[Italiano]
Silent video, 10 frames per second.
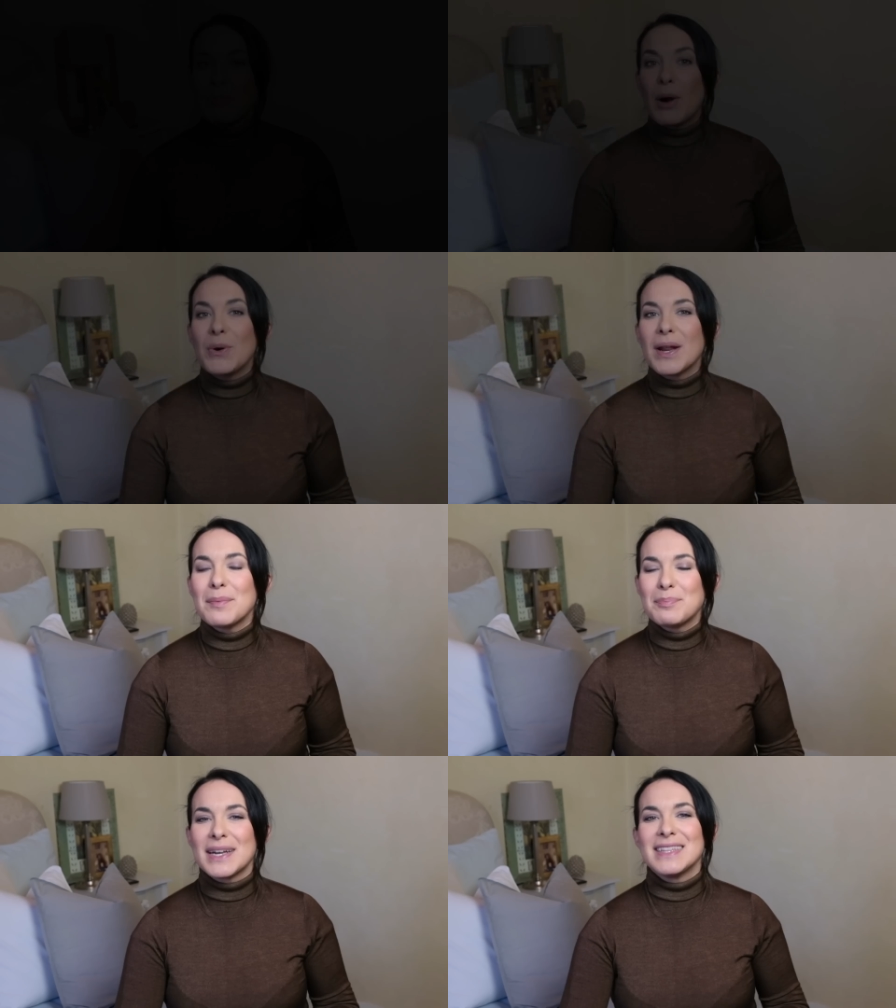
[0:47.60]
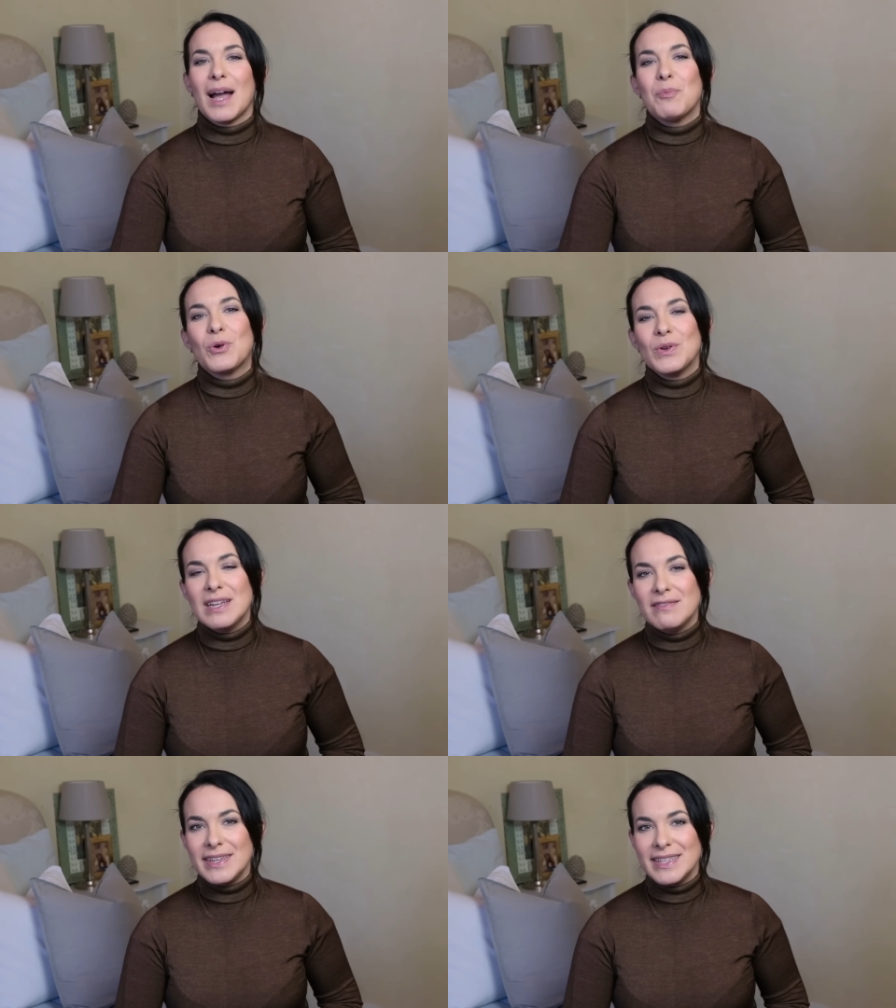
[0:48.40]
Ma ora partiamo con
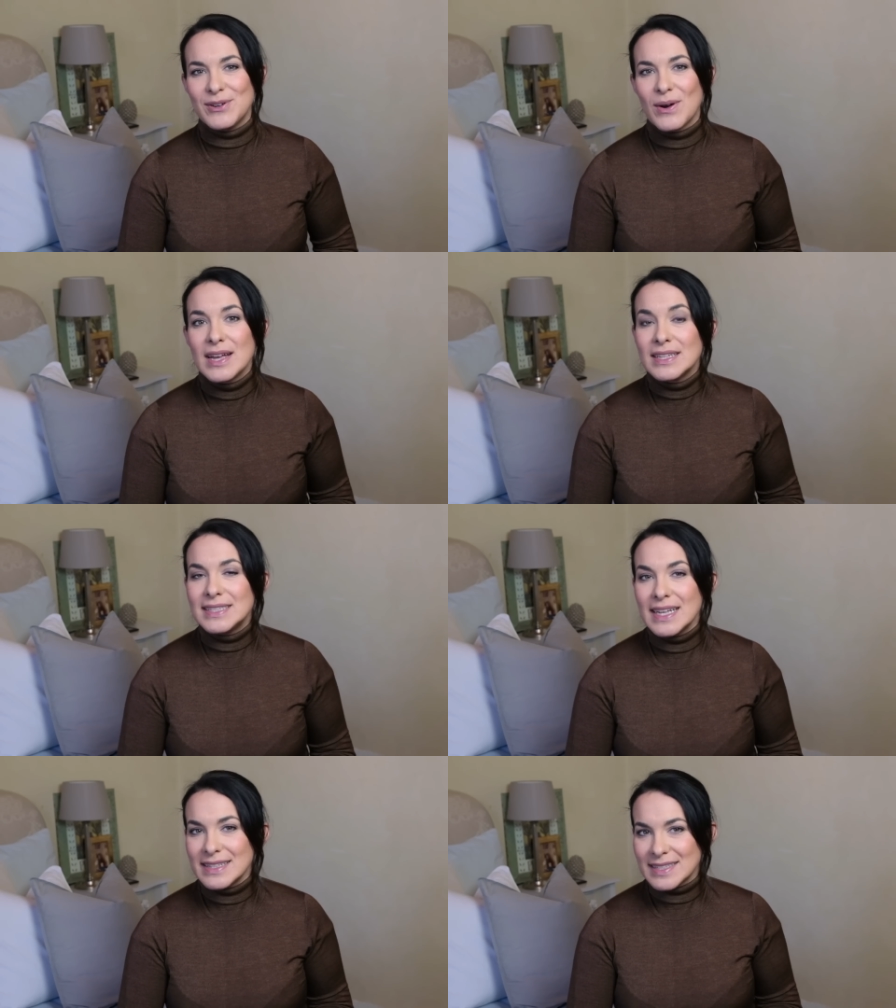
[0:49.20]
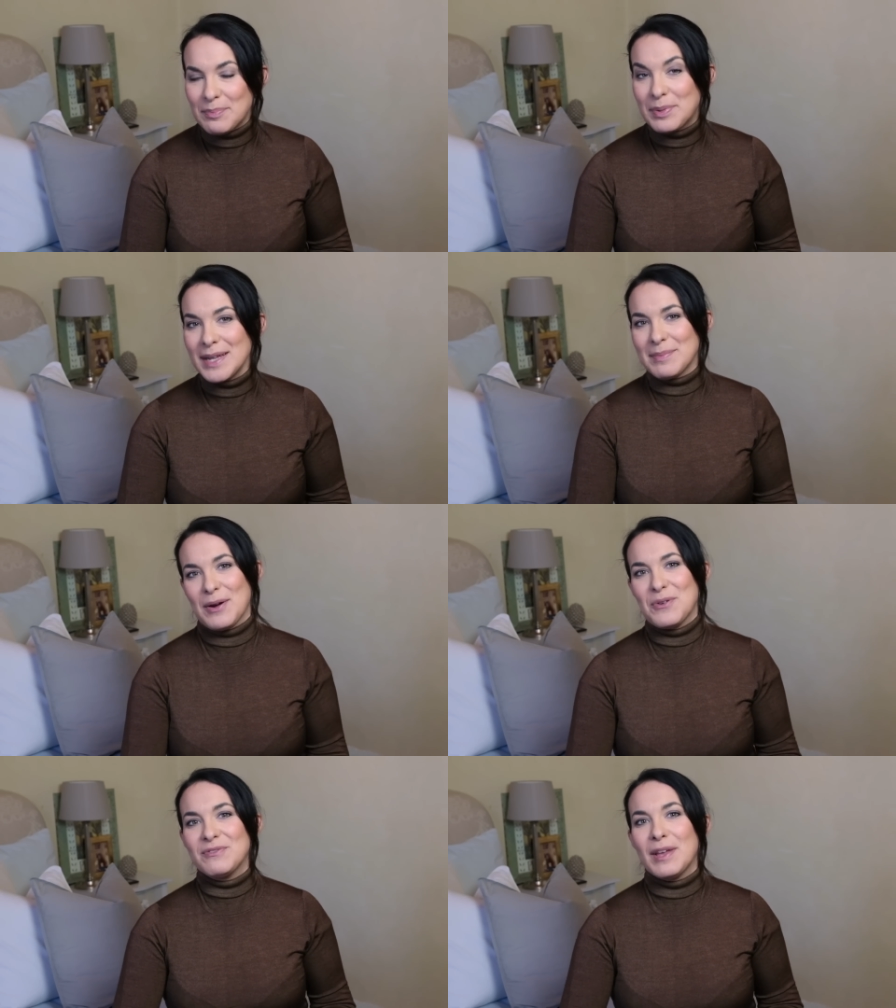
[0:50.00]
il video, senza
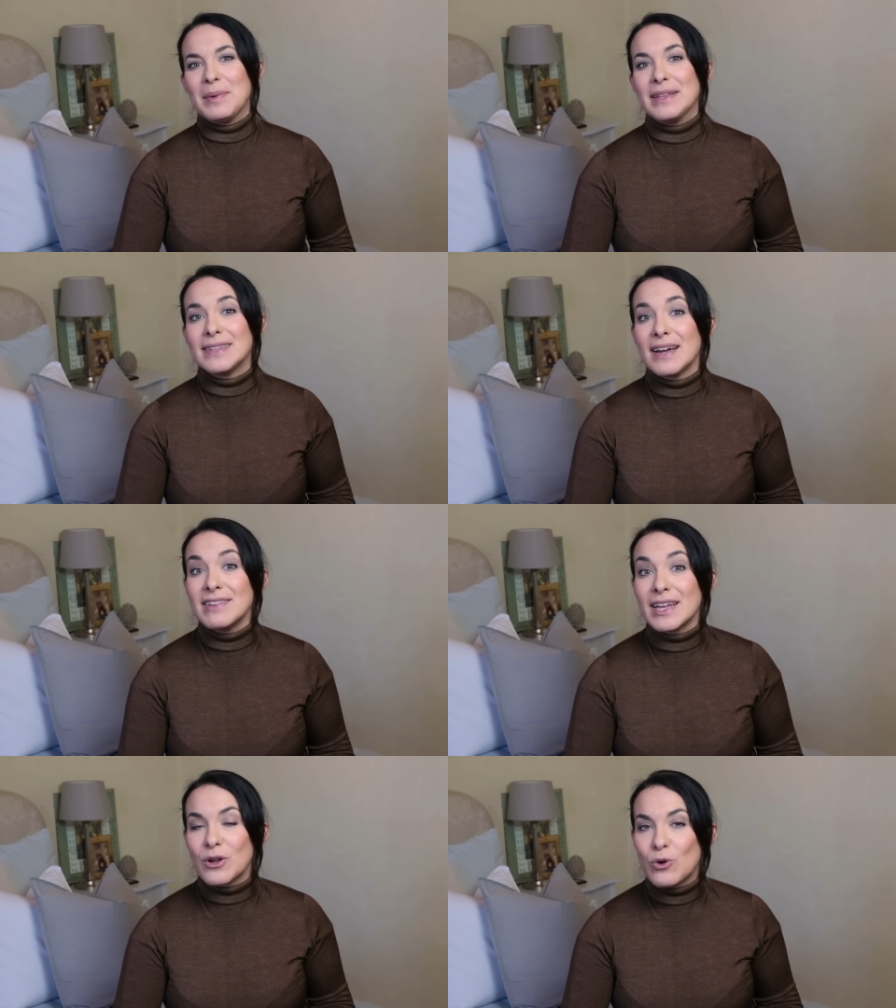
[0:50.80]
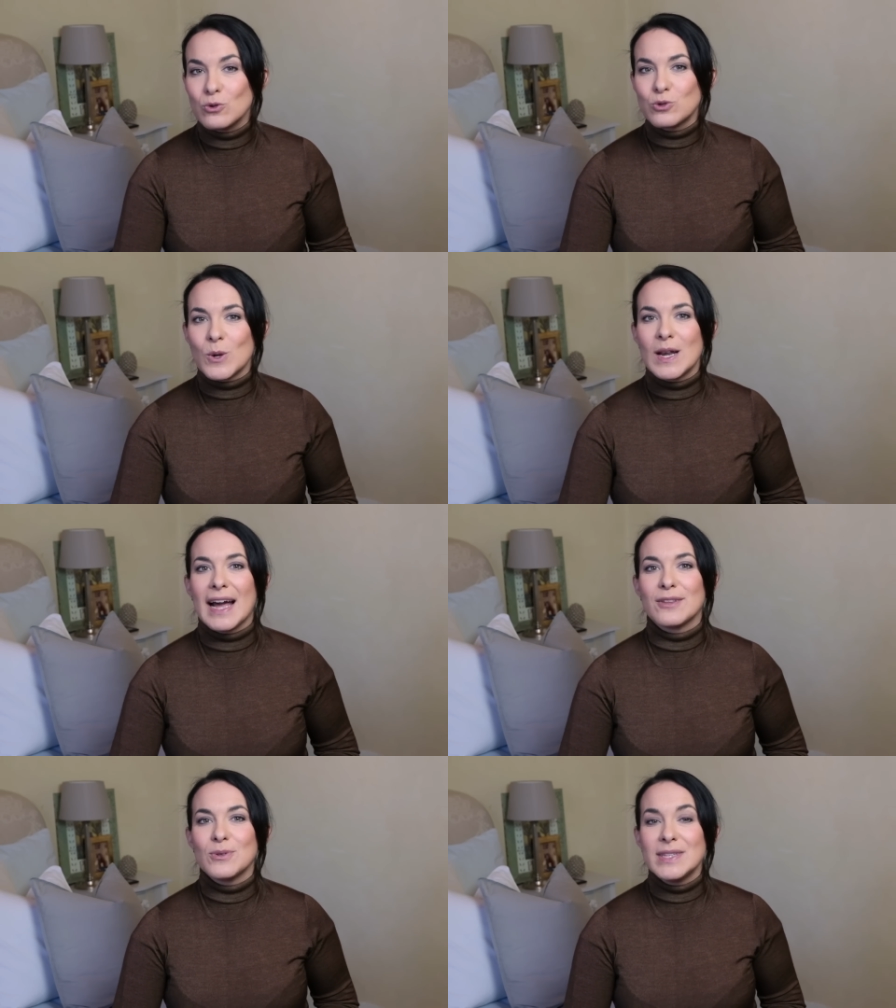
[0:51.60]
prima ovviamente aver
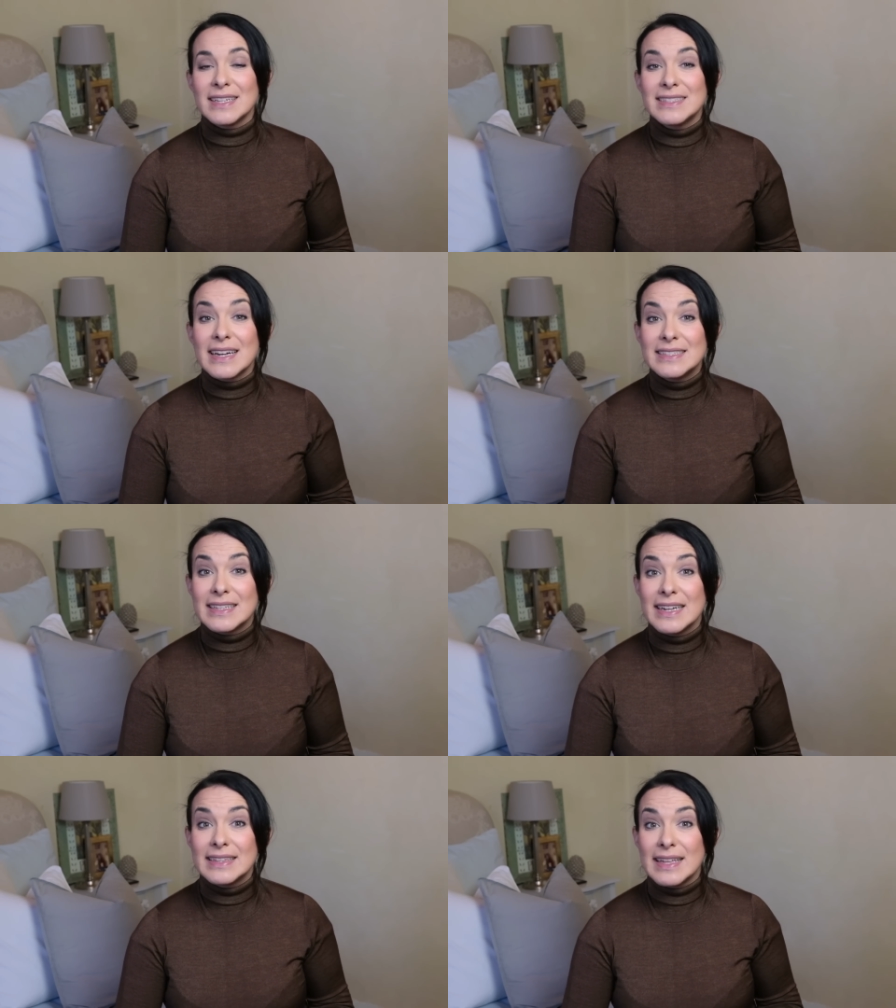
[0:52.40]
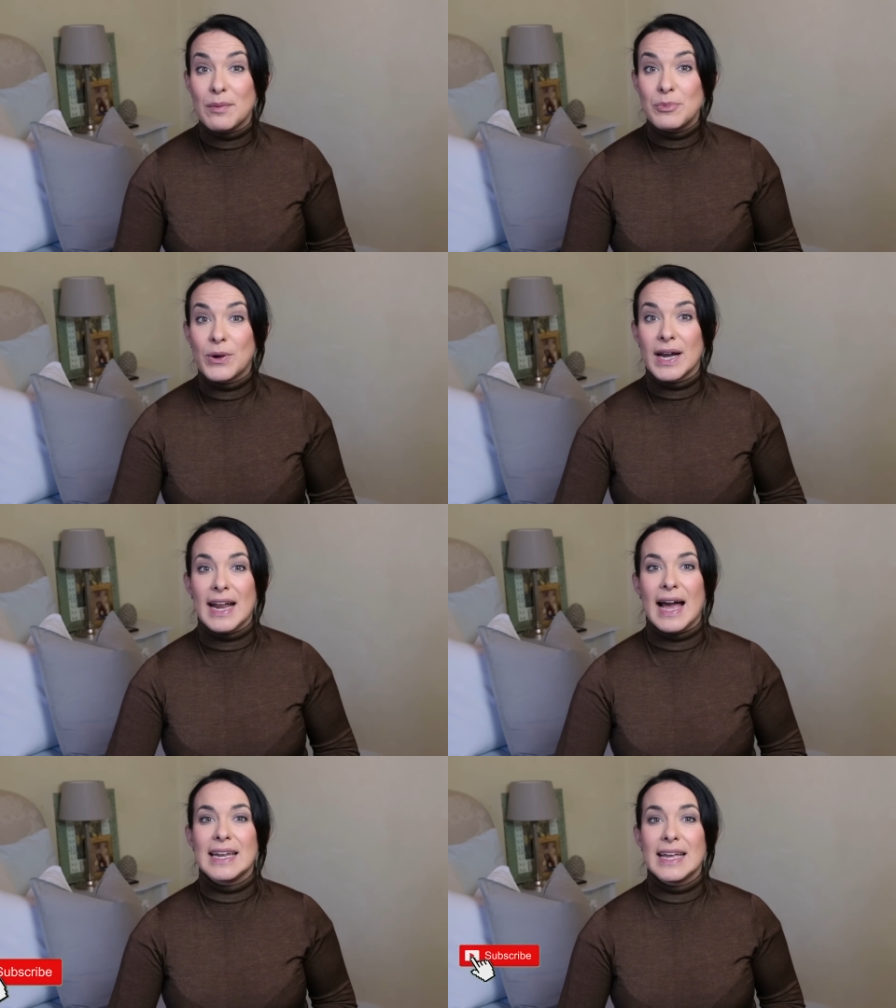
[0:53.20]
controllato di essere iscritte al mio
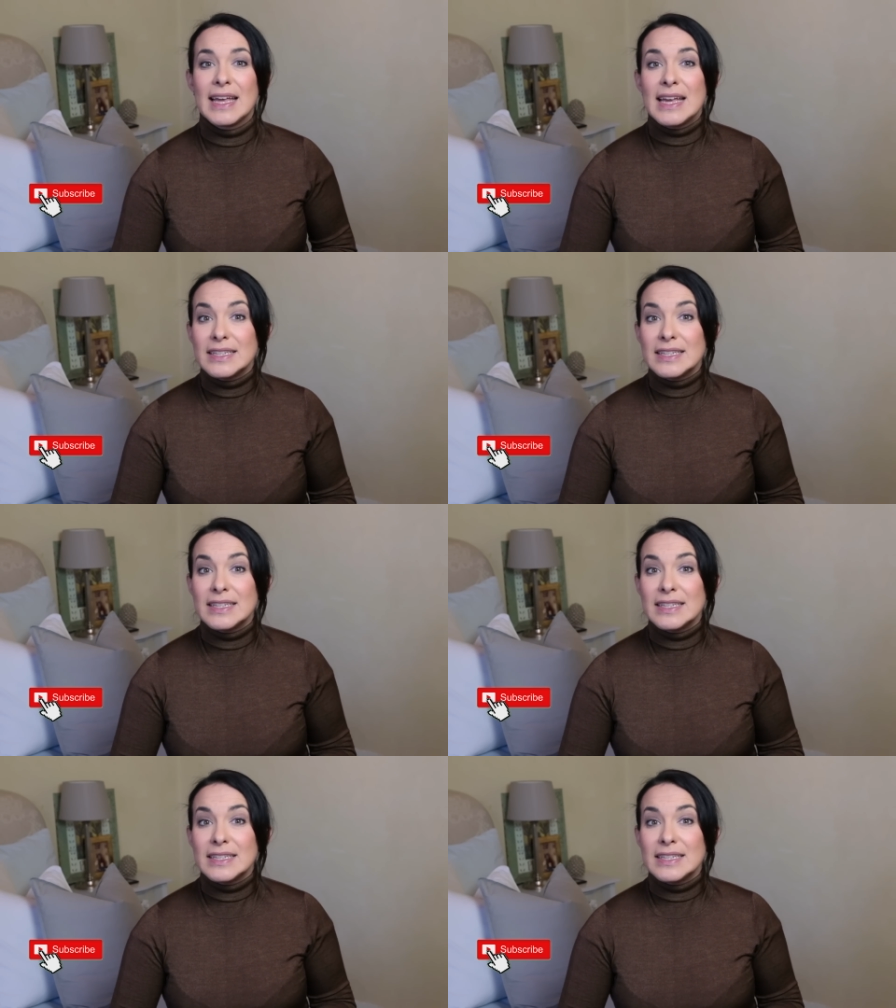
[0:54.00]
canale.